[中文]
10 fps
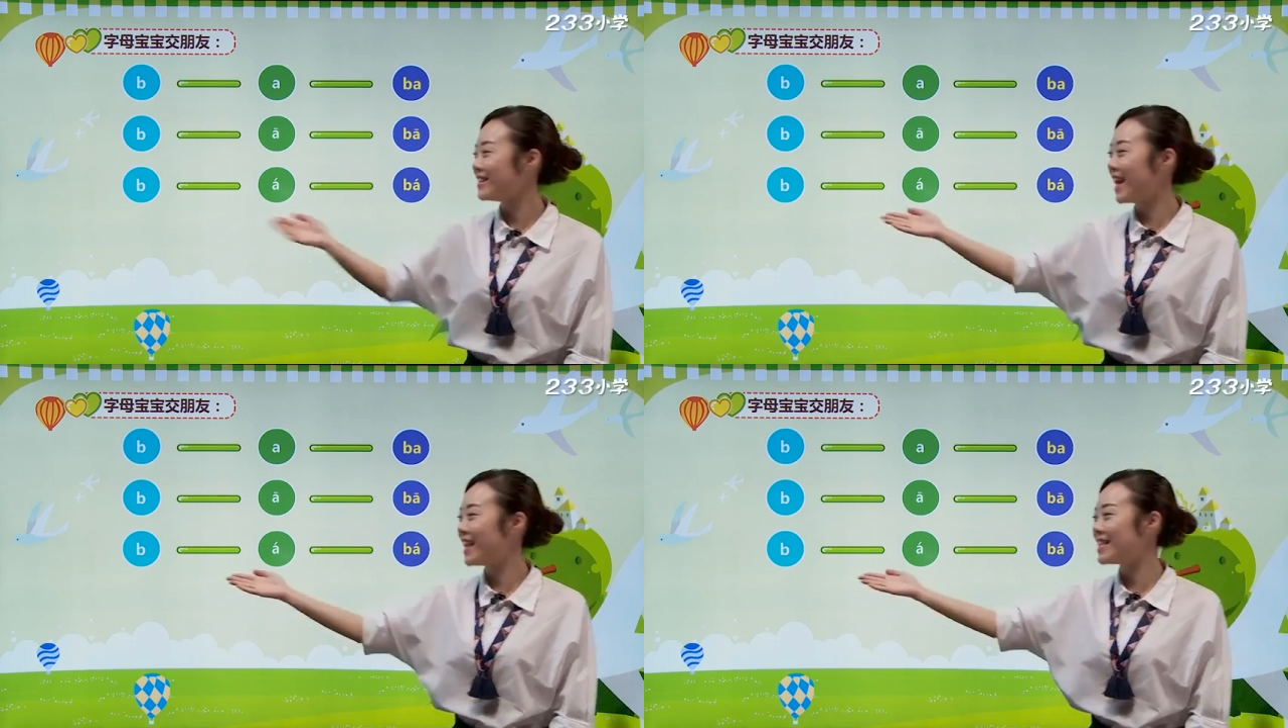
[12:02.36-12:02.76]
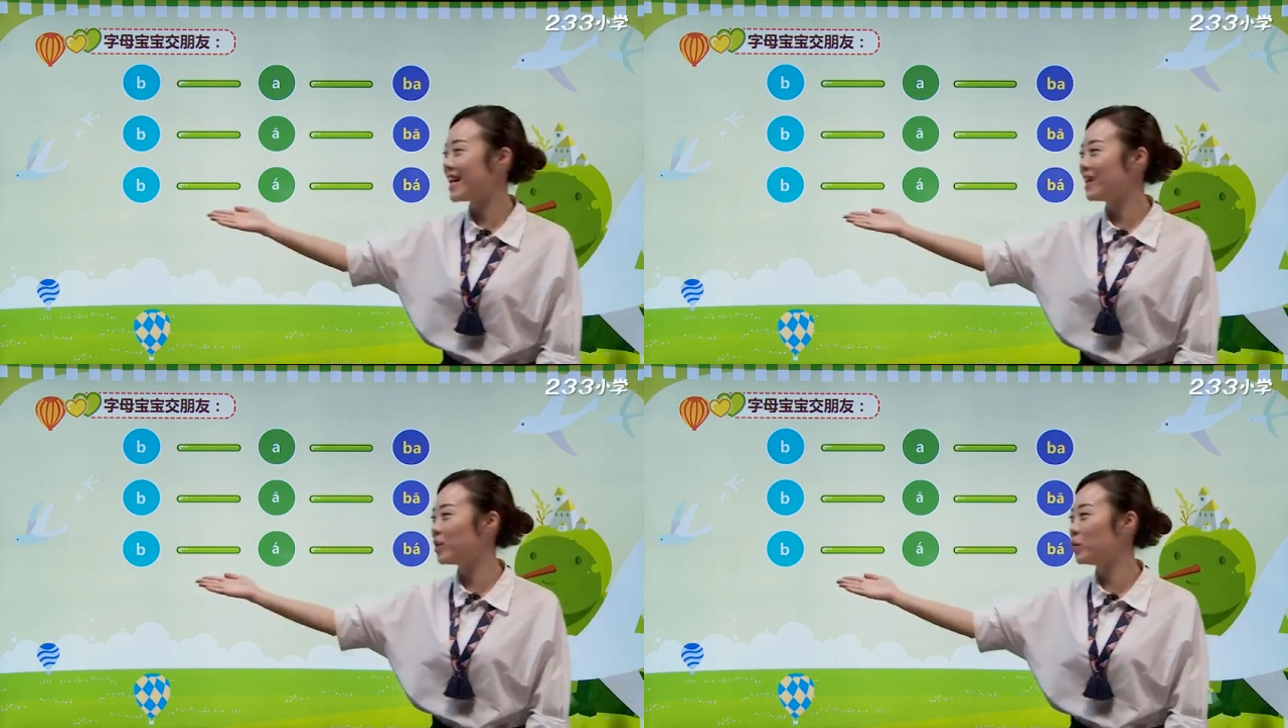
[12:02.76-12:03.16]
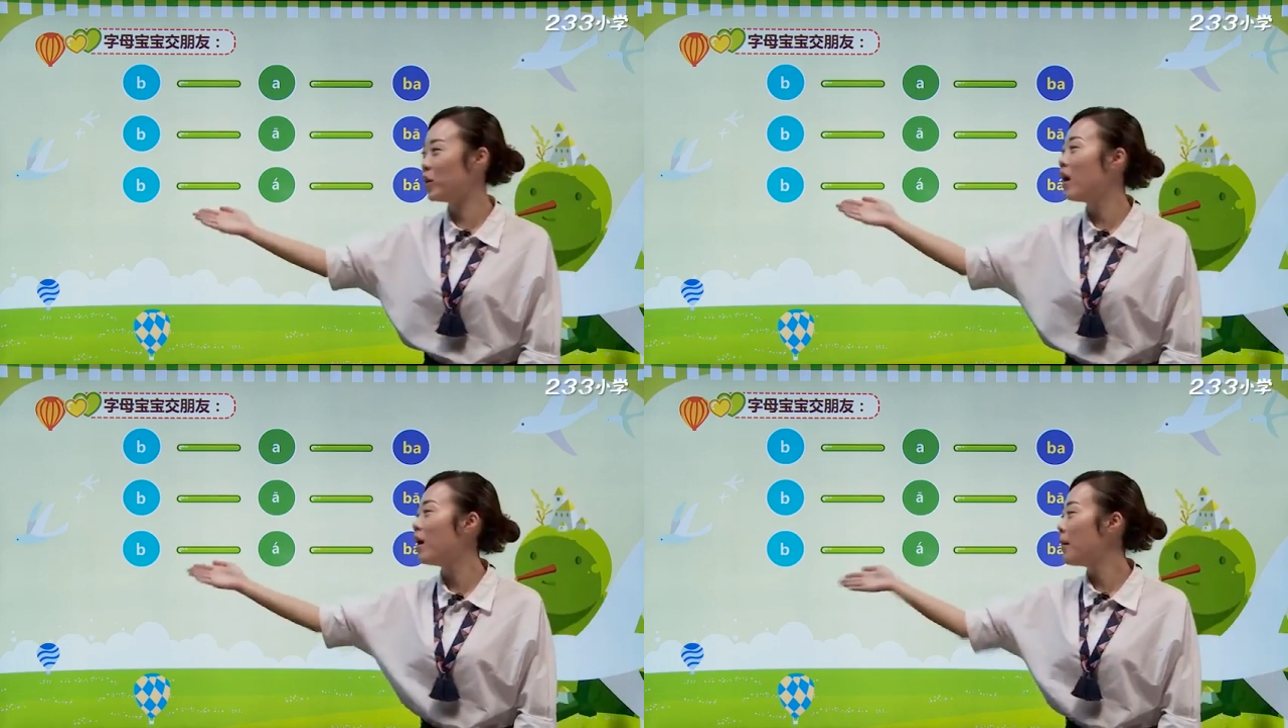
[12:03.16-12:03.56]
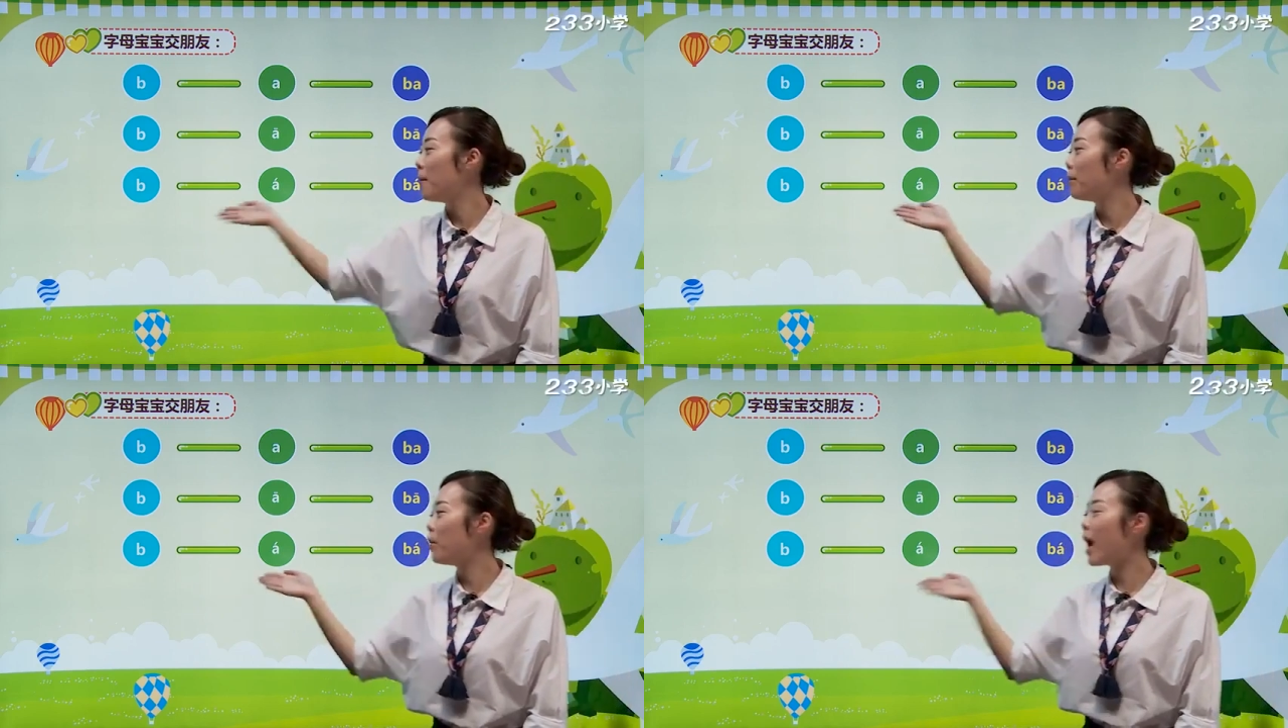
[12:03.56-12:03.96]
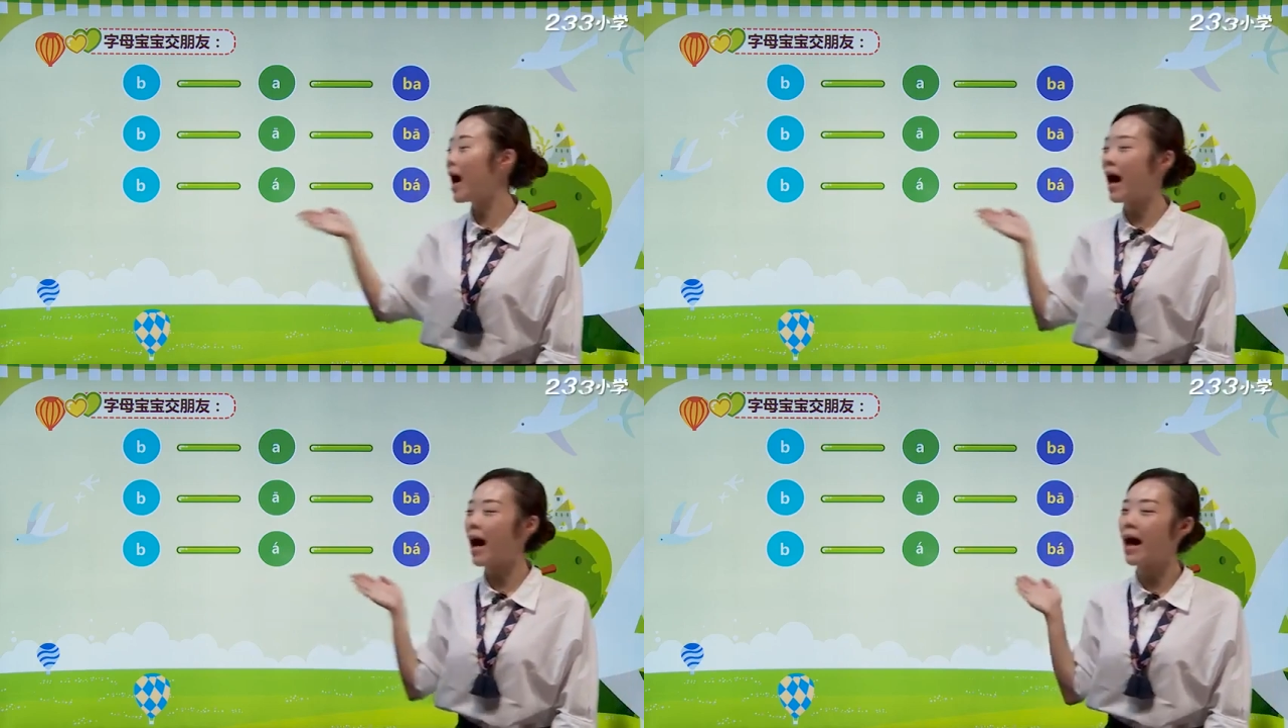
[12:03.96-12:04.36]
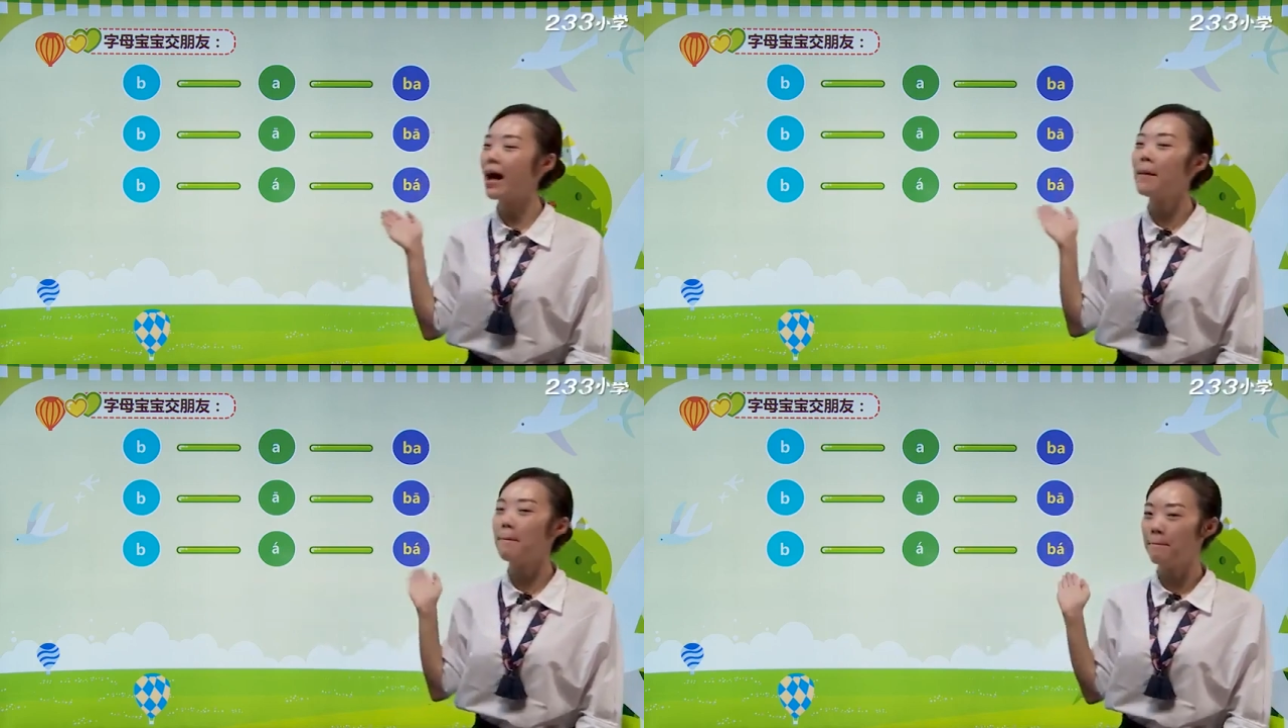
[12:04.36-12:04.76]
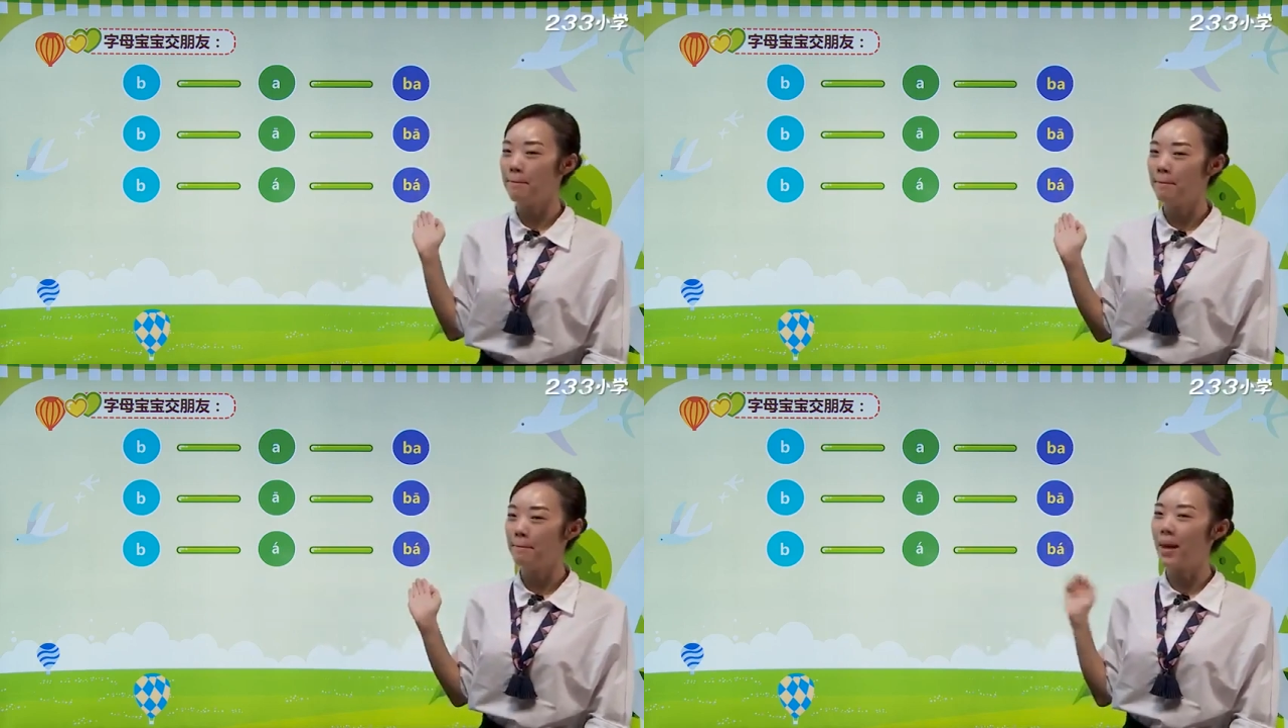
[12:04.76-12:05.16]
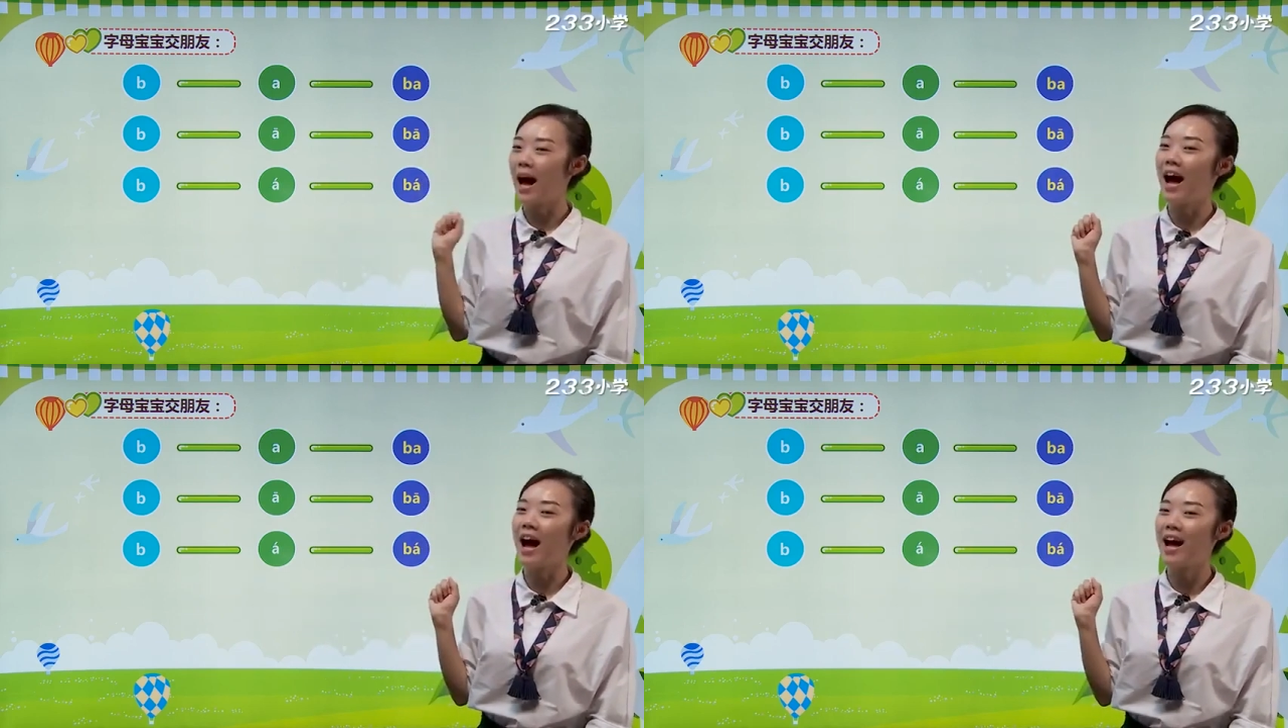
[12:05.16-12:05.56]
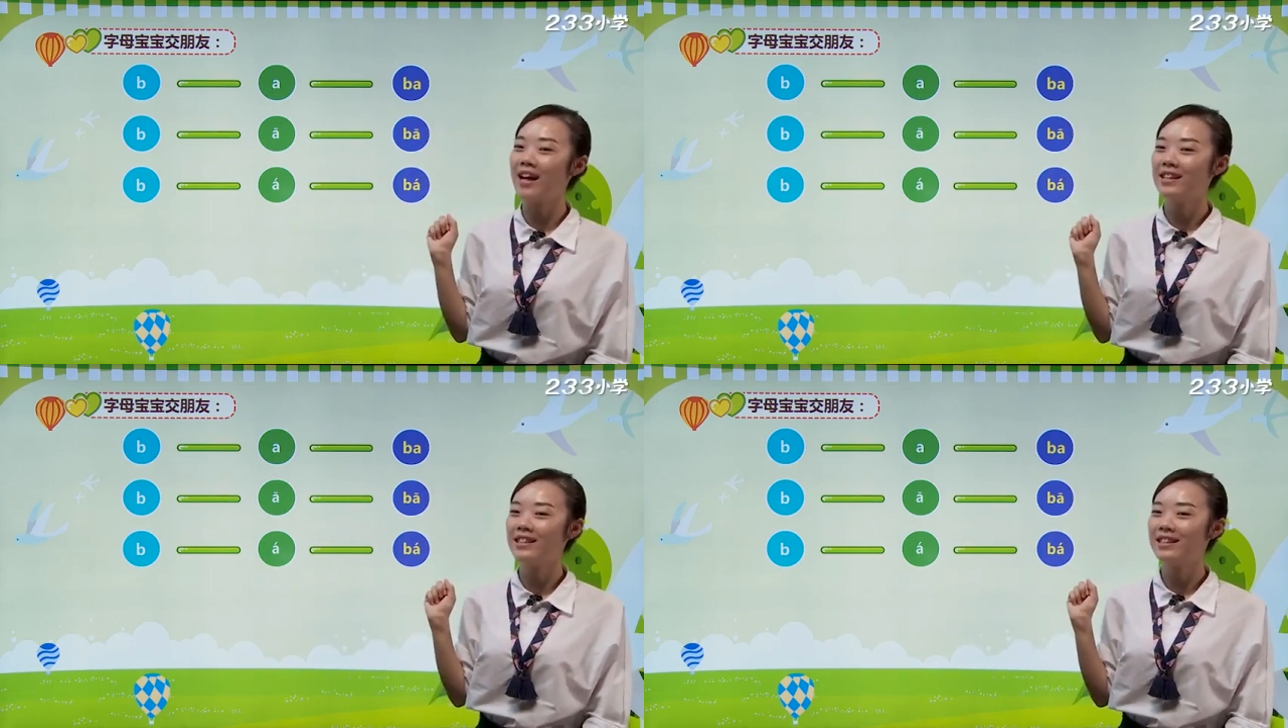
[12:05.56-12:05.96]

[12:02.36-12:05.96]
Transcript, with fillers: 来，再来读，不啊，拔，